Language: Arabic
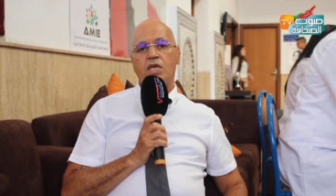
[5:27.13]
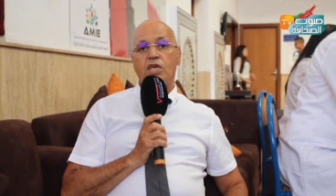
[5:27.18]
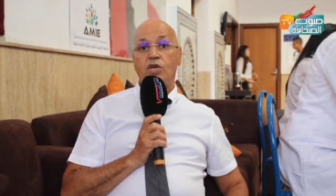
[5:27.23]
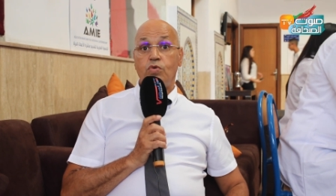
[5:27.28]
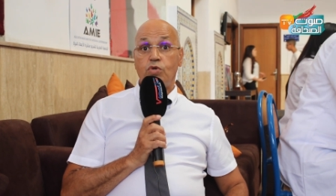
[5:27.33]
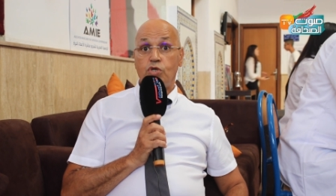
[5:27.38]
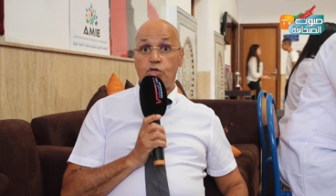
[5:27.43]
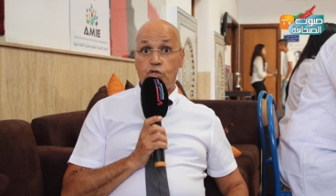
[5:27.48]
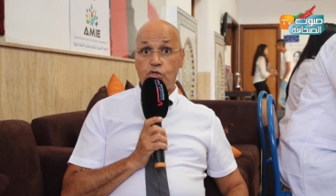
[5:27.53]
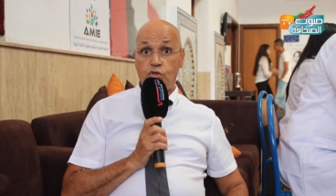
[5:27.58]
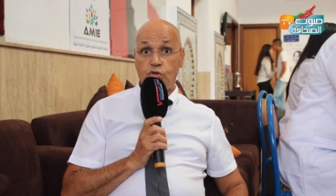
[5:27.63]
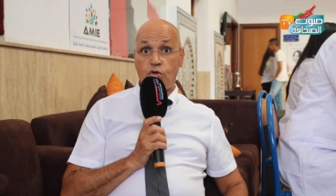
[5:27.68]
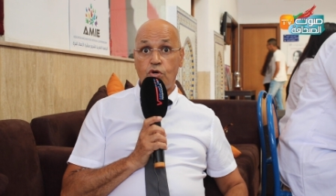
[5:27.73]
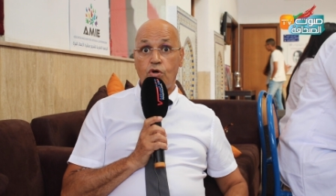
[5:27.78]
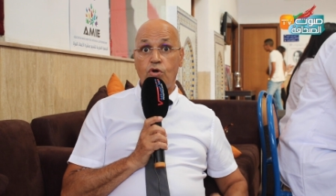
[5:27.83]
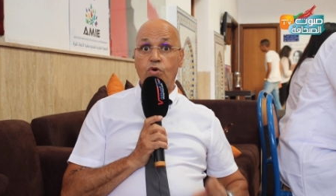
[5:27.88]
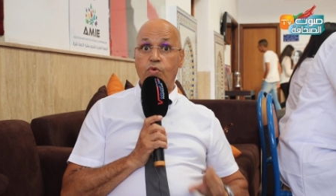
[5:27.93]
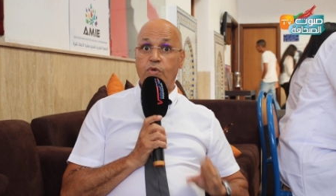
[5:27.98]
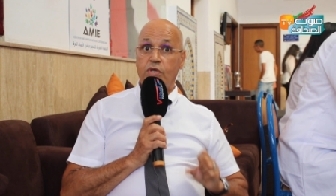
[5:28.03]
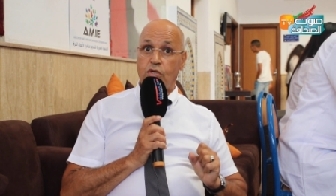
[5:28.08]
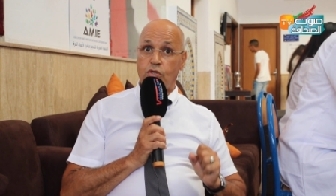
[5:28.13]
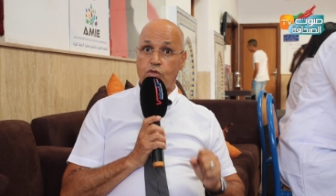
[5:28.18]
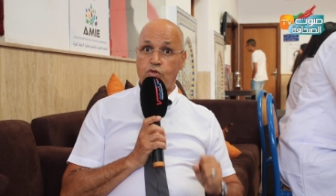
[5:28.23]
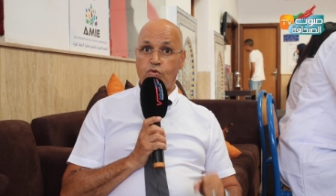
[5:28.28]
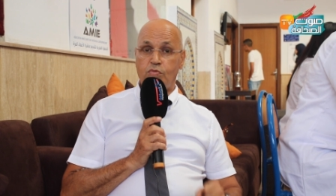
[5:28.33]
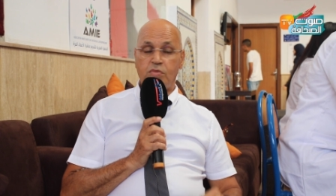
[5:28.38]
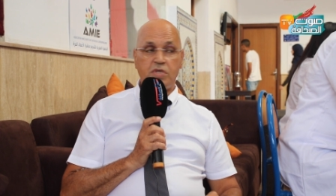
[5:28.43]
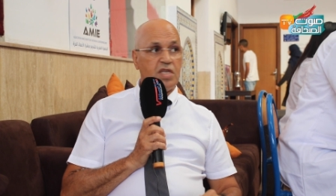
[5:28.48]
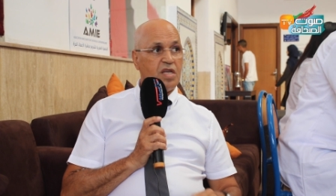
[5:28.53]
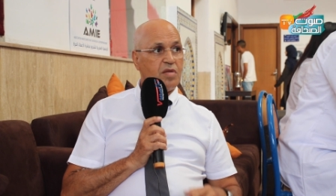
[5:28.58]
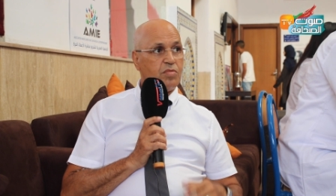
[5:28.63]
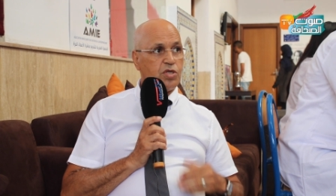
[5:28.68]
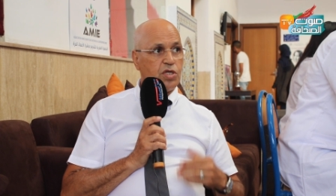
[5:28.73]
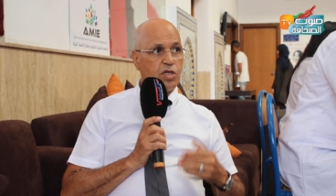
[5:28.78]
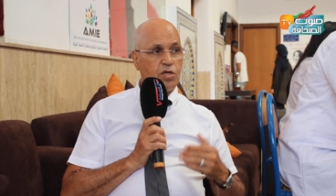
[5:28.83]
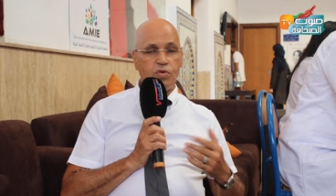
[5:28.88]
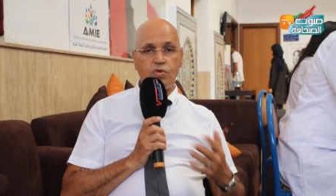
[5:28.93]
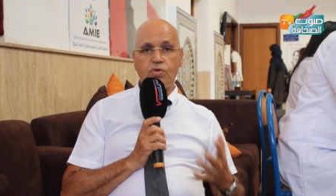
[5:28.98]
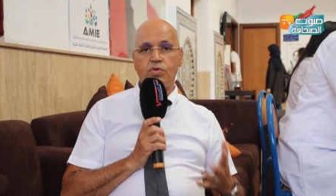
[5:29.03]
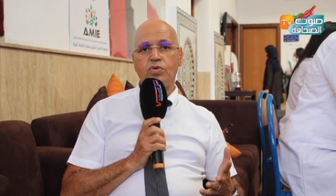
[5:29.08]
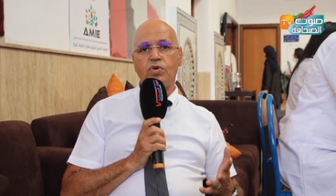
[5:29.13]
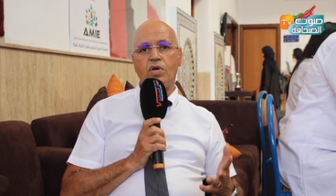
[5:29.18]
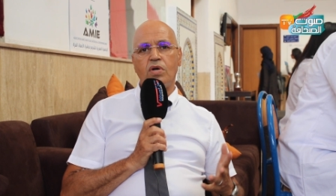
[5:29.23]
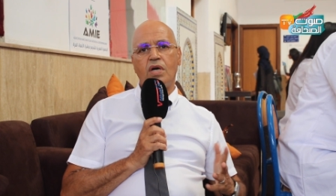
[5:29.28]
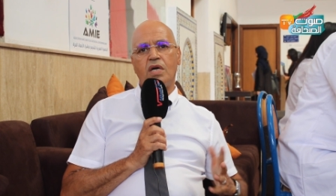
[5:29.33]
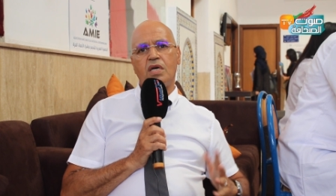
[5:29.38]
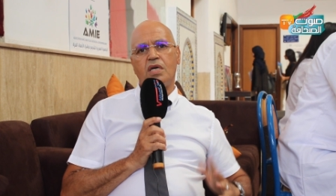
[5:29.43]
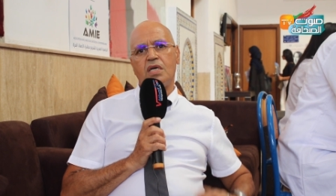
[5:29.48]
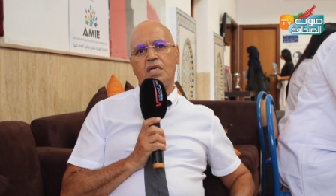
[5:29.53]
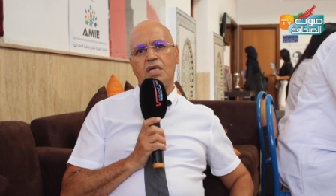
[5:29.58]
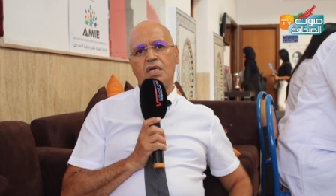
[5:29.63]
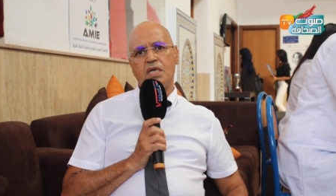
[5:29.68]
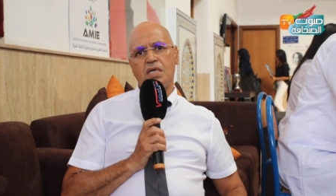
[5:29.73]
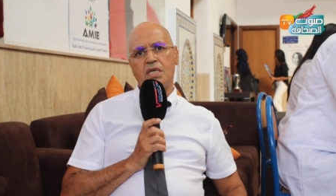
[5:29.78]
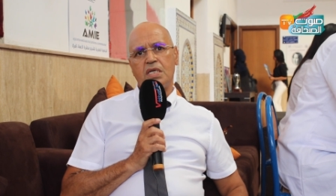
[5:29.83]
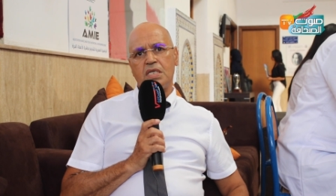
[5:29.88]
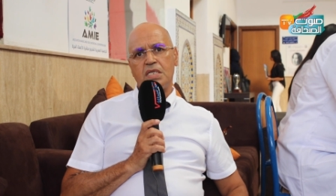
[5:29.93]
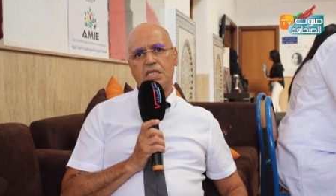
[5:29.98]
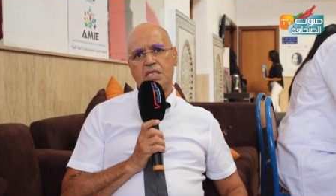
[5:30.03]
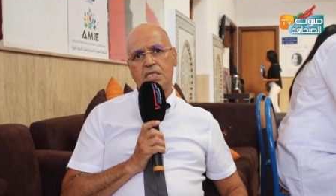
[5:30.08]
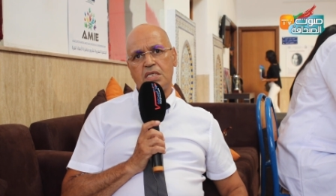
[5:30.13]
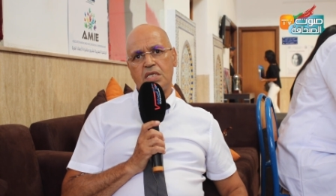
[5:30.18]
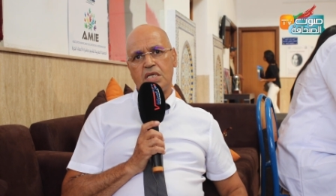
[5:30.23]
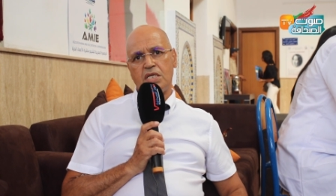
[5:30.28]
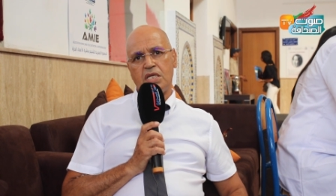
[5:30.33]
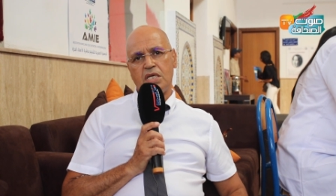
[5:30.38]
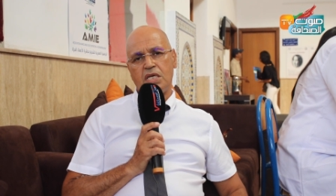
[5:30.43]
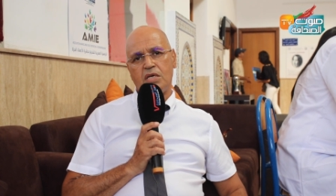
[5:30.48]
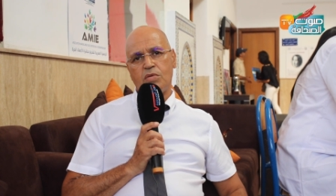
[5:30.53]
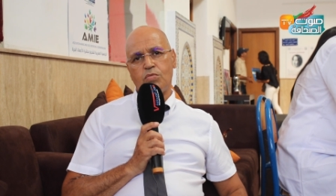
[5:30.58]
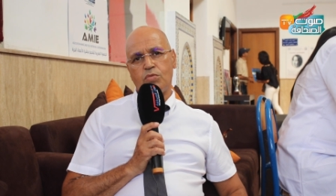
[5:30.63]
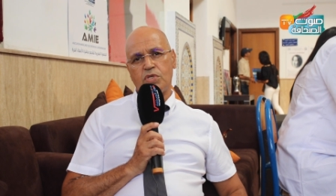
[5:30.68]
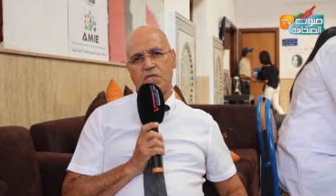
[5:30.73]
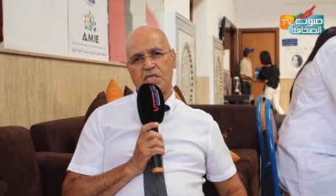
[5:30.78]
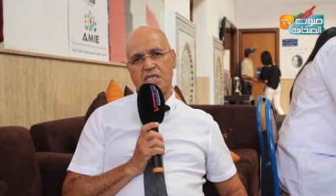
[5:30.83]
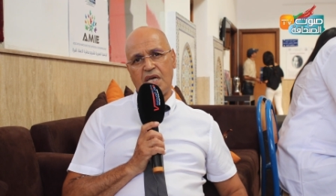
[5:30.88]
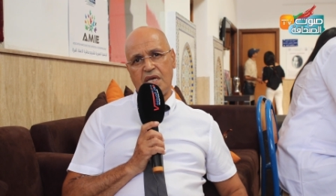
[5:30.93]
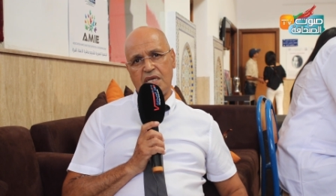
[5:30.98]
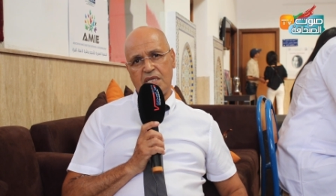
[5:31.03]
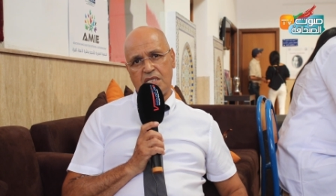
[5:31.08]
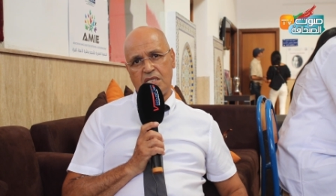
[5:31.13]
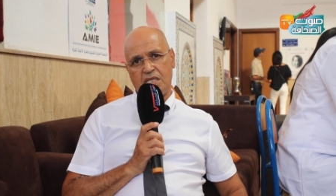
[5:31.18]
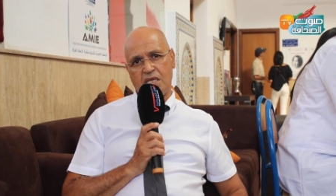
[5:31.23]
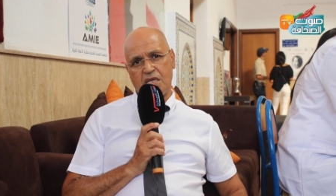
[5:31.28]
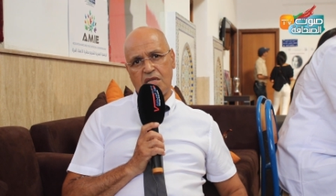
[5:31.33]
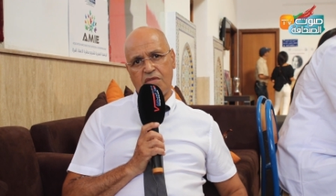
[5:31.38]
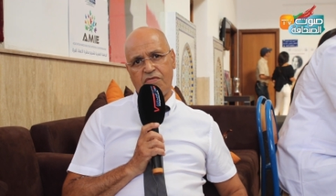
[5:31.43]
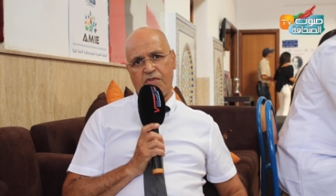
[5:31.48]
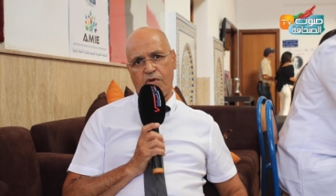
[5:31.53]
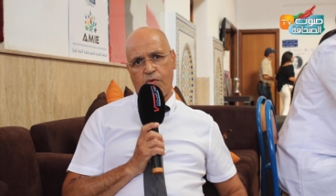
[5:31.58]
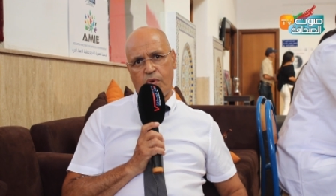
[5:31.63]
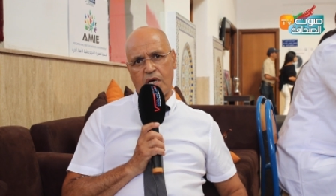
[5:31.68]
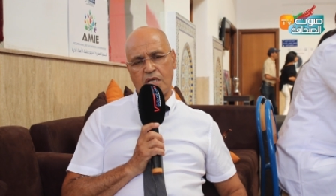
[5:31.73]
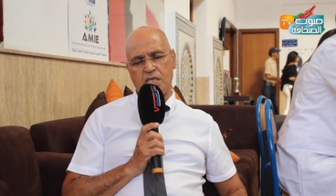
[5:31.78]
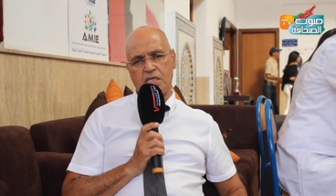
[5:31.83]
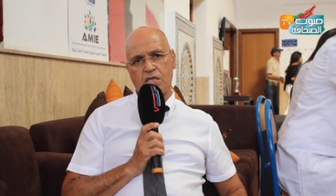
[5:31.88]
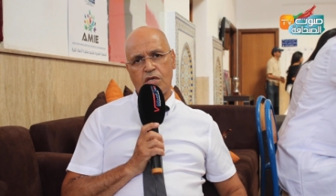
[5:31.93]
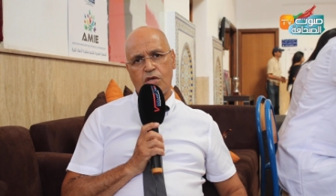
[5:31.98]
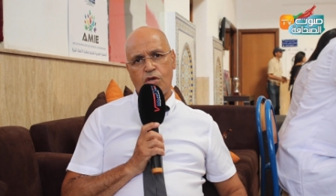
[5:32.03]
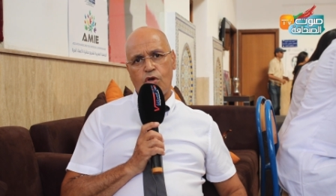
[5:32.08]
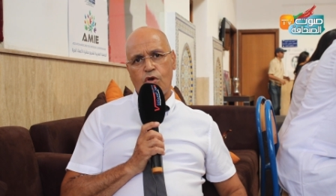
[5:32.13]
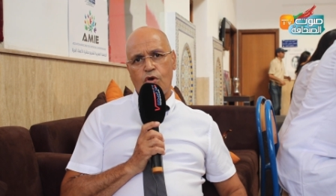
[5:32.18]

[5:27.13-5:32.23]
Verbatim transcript: يوجدوا ويدرسوا مزيان باش يكونوا آه، يعني مستعدين في الوقت